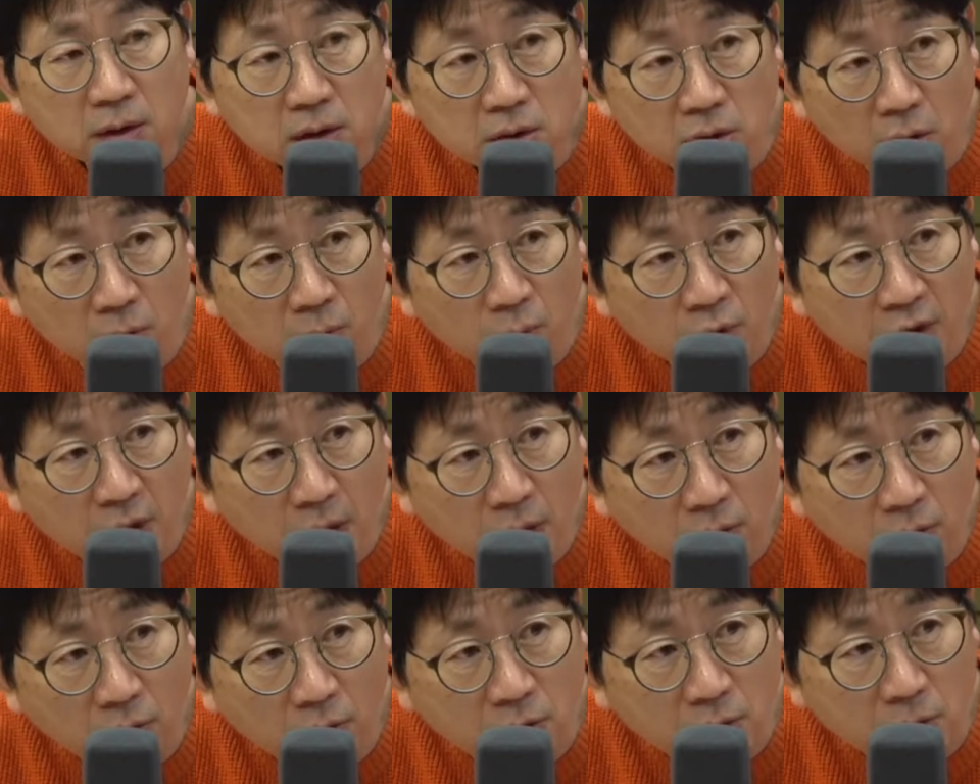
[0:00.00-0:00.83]
젊은이
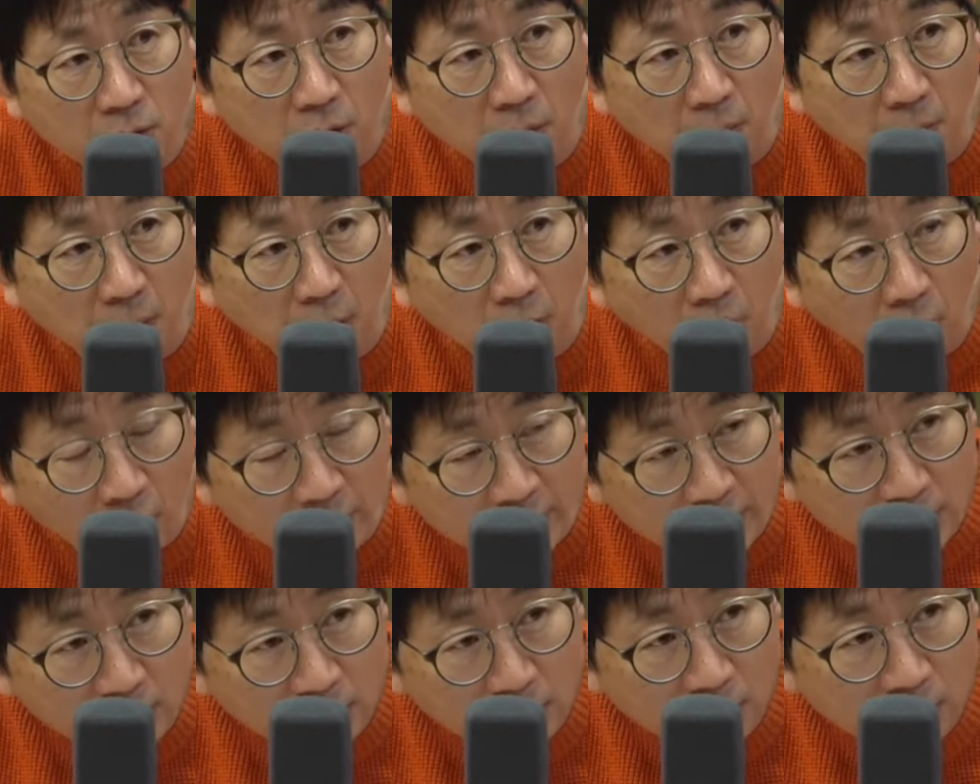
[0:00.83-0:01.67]
하는 것처럼 네.
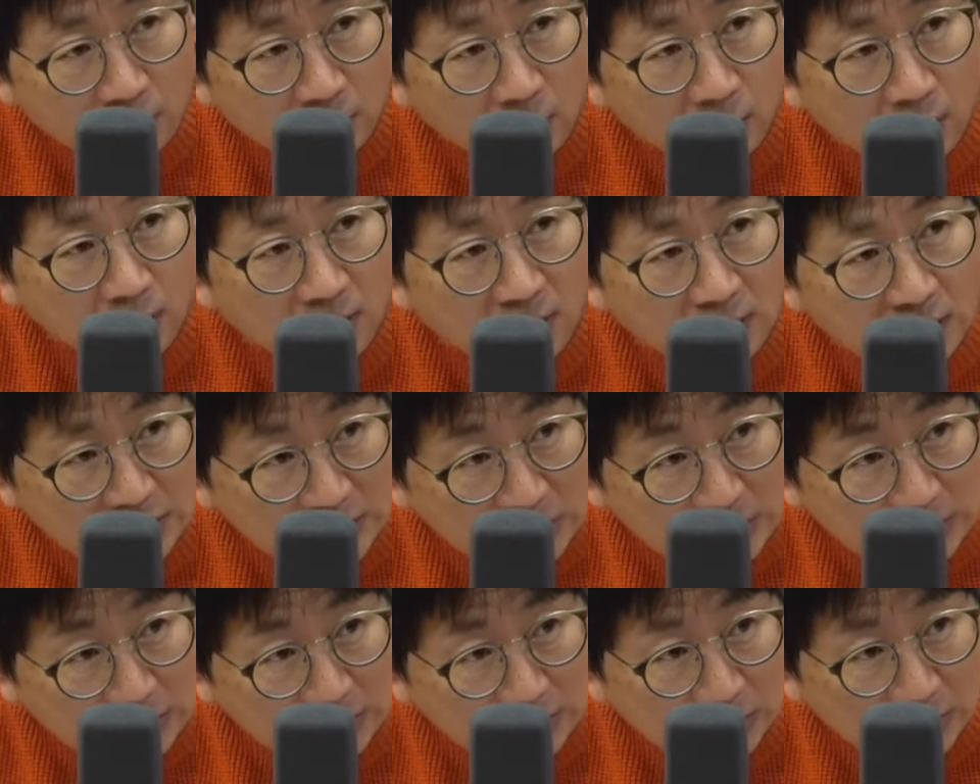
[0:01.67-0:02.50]
어린
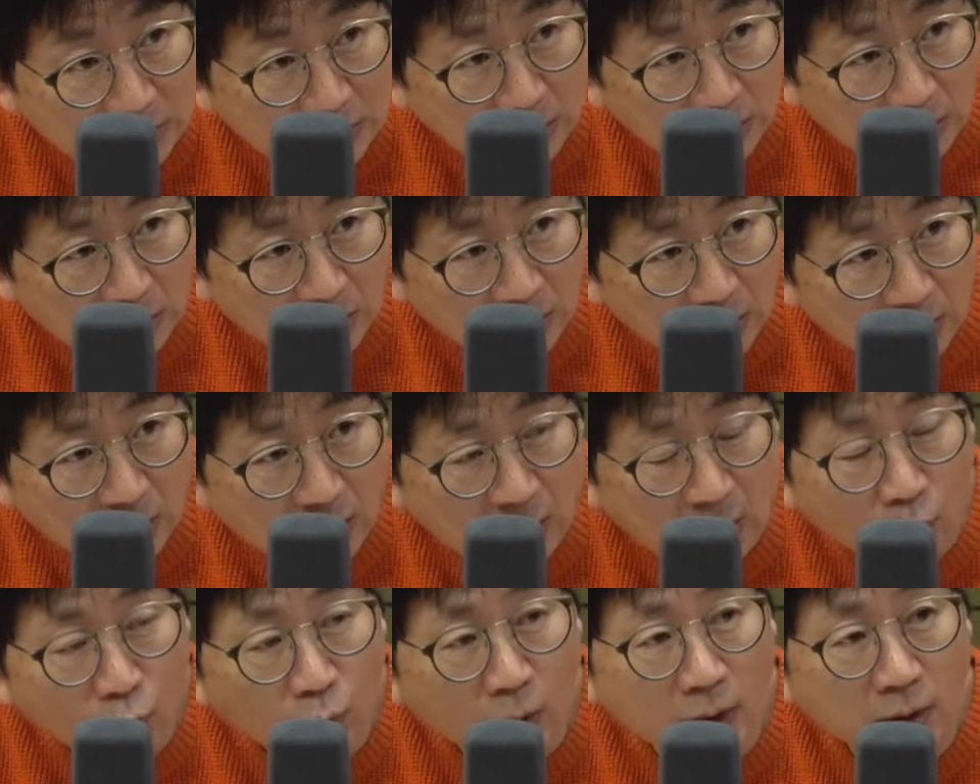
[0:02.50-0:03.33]
이라고 그러면